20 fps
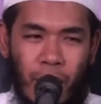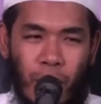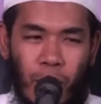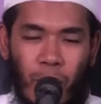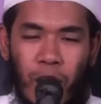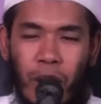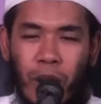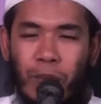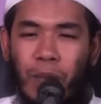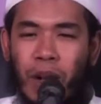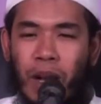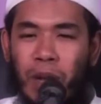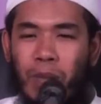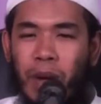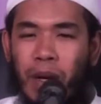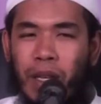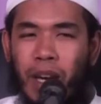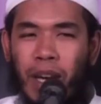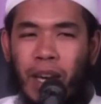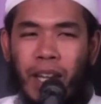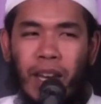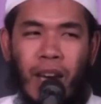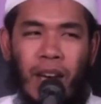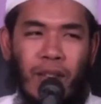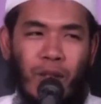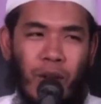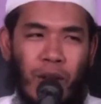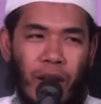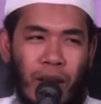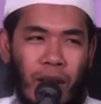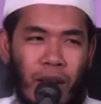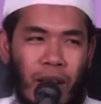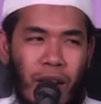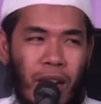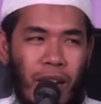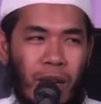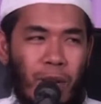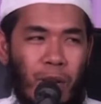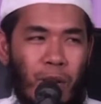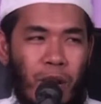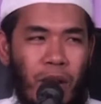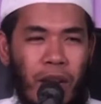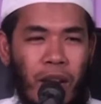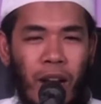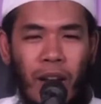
Orang paling banyak kina ataina, kemudian